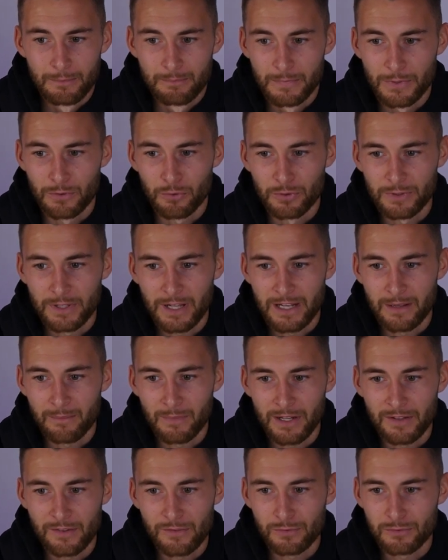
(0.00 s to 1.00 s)
Mit
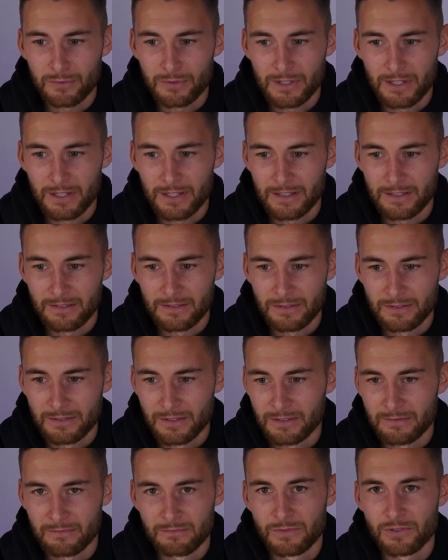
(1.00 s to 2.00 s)
runternehmen meinst du äh,
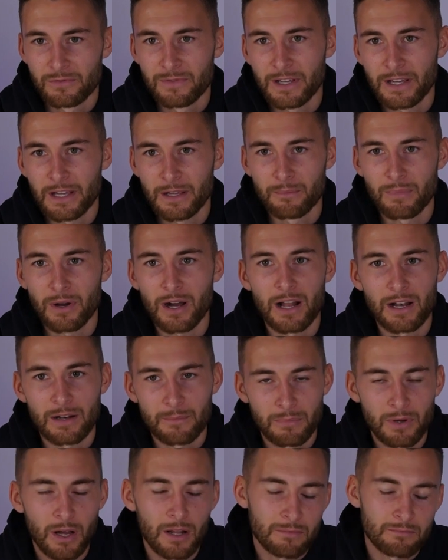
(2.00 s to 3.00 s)
einen Ball annehmen Ball,
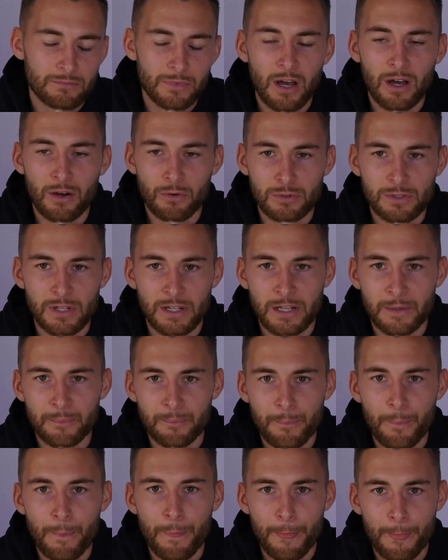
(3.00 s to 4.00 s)
quasi. Ball, ja,
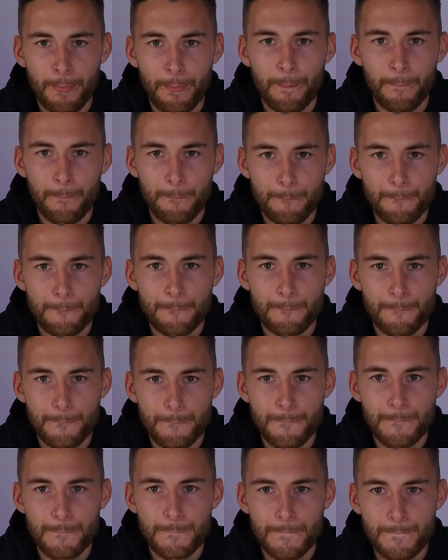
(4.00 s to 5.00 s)
runternehmen.
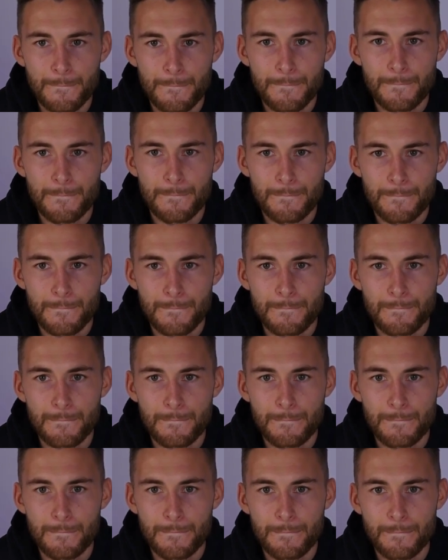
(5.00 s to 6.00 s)
Ablaufen oder
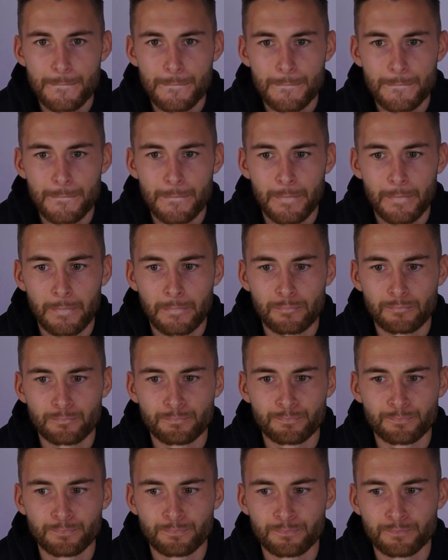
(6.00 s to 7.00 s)
grätschen?
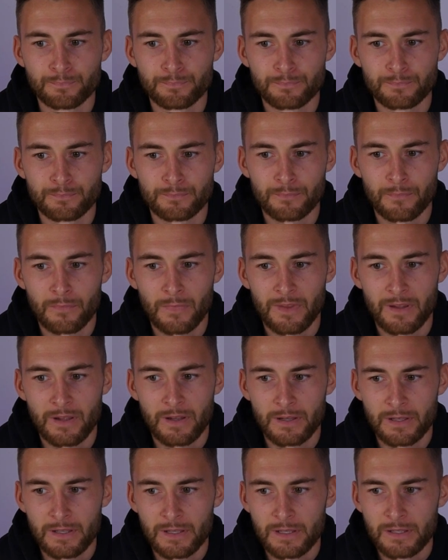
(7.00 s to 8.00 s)
Mmh,
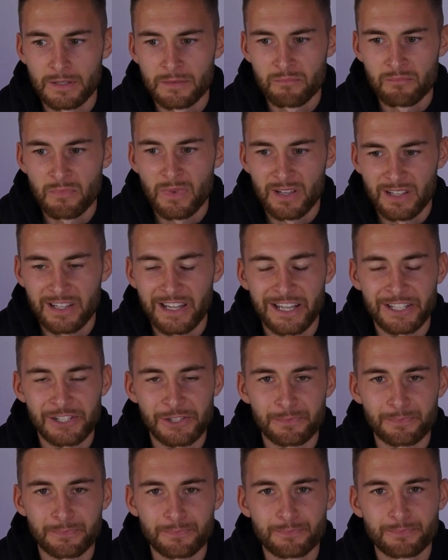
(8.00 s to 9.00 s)

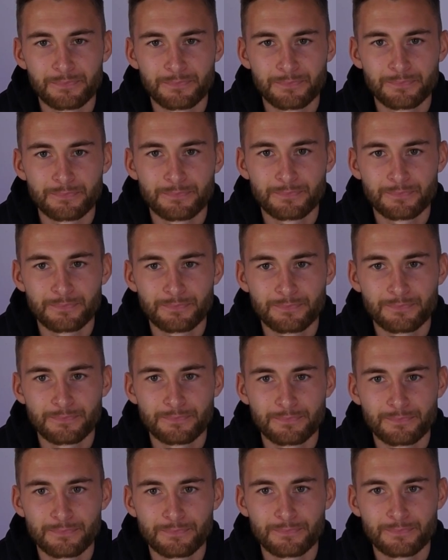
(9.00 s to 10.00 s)
grätschen.
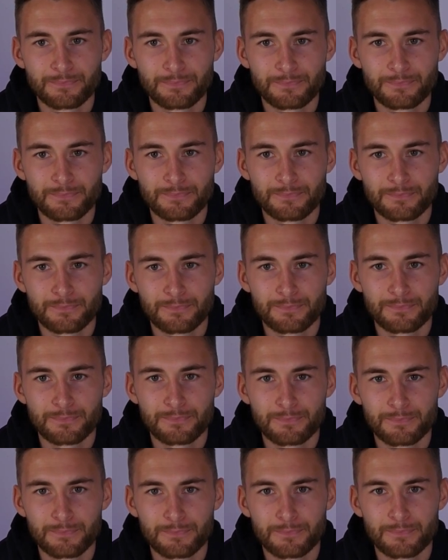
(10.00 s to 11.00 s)
Gegentor oder
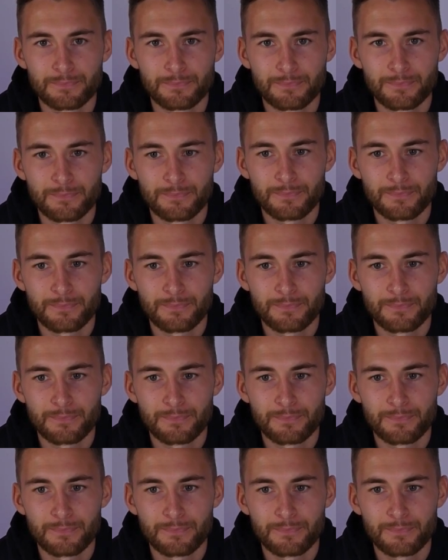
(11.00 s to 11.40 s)
Notbremse?